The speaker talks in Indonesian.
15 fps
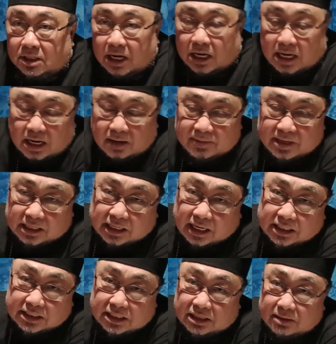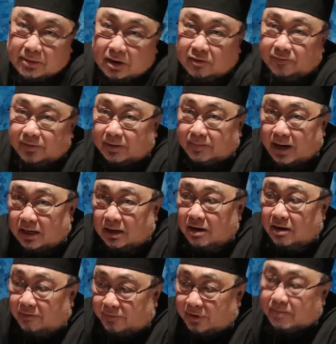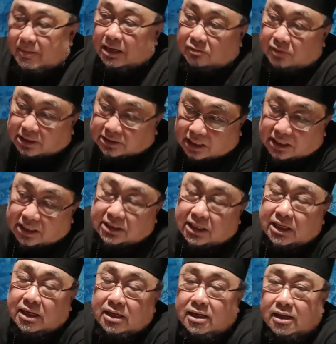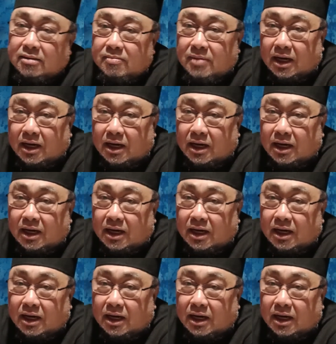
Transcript: Karena Allah menyatakan dirinya malu firman, firman itu asalnya dari Allah.